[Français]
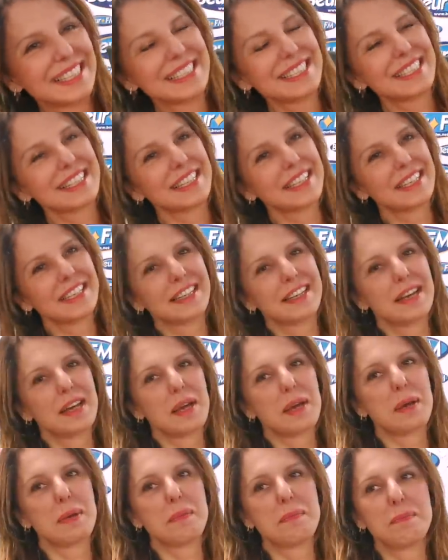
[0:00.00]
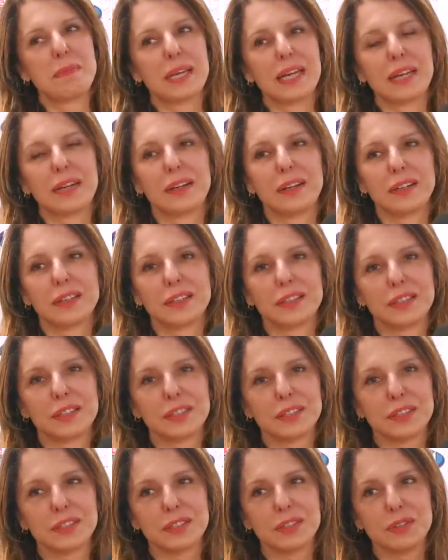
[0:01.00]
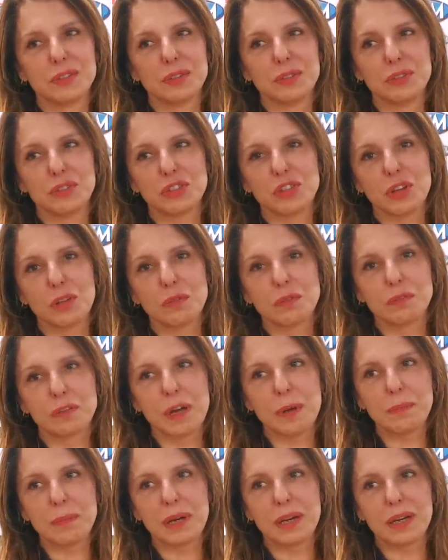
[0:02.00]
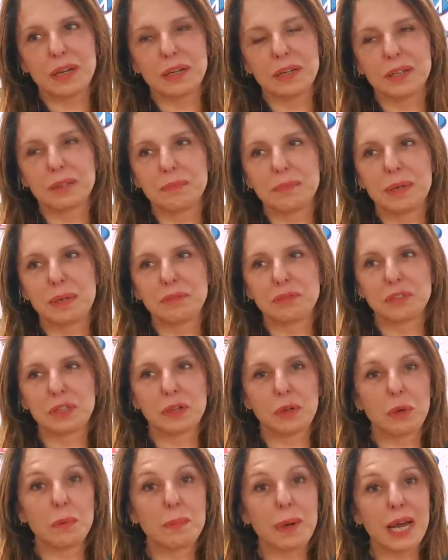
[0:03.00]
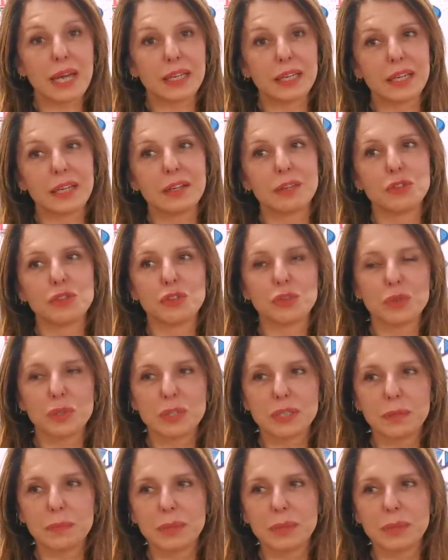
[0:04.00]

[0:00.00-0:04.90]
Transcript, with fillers: c'est mais euh, une jeune femme m'a fait remarquer une chose.